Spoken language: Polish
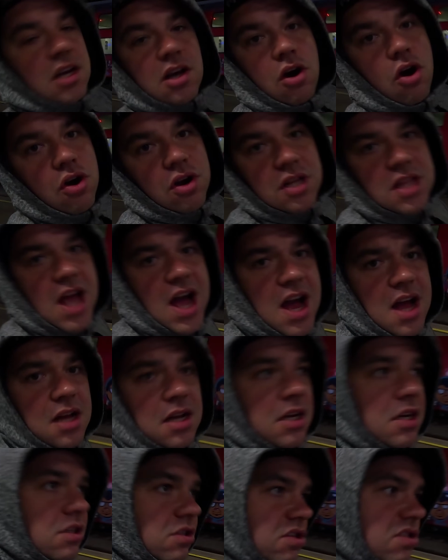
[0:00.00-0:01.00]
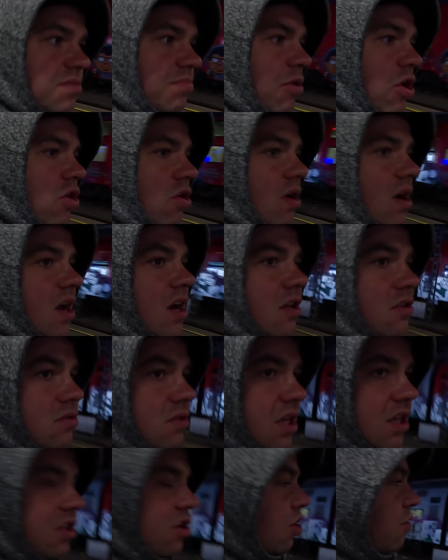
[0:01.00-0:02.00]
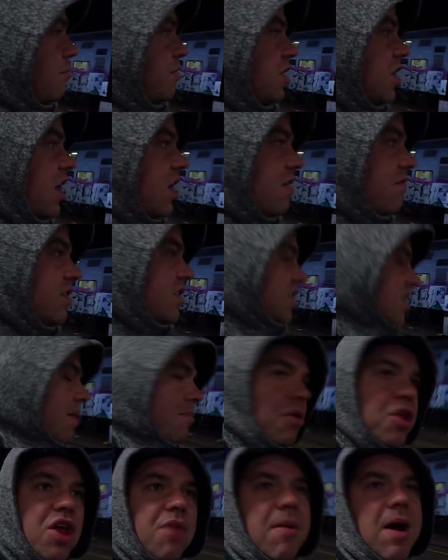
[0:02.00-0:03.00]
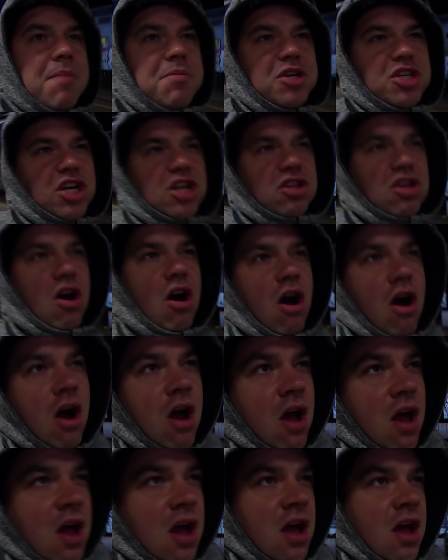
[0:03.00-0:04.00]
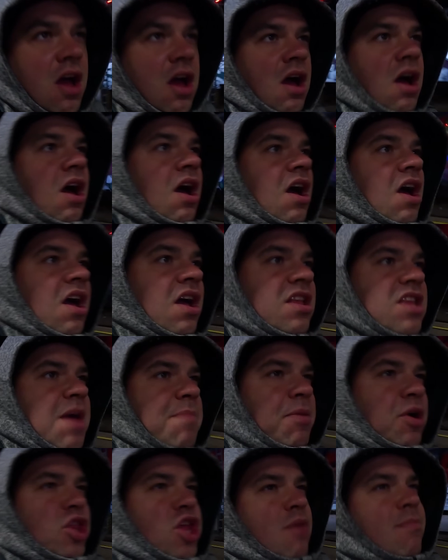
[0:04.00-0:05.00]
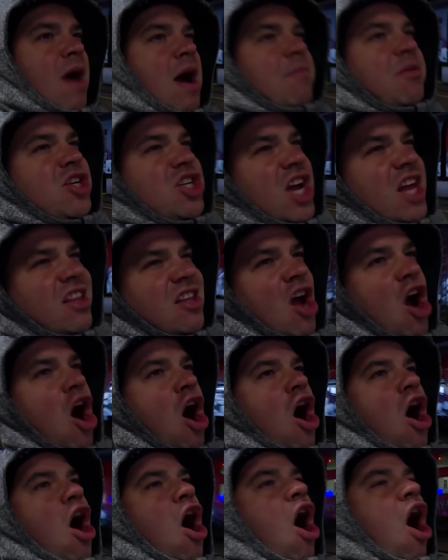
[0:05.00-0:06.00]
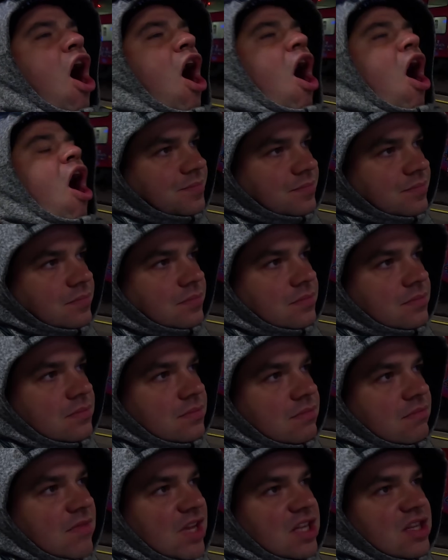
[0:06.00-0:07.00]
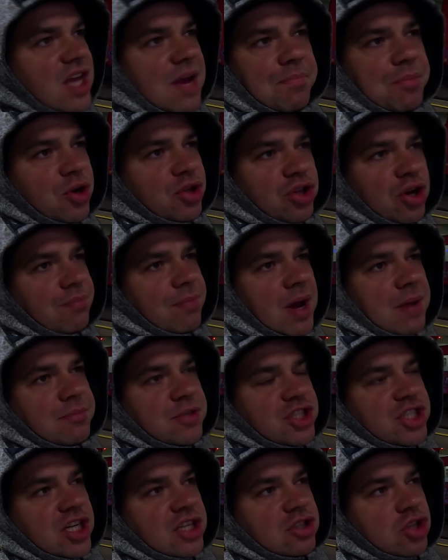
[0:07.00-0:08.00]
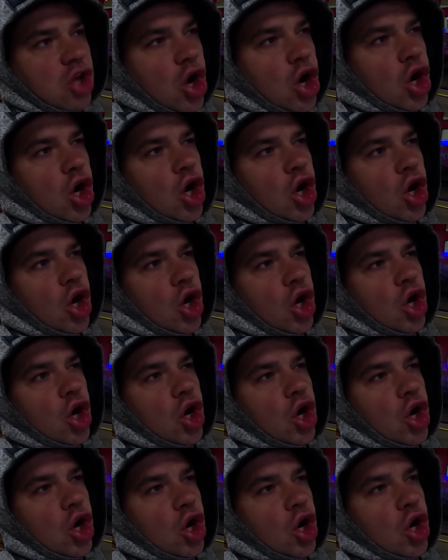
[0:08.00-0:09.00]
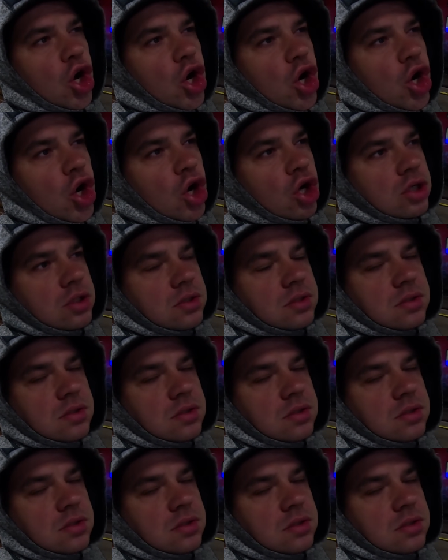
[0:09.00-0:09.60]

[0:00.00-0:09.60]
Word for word: okna, to spoko, ale tutaj nie ominęli, więc nie podoba mi się to. Nie podoba mi się to. Nie podoba mi się to.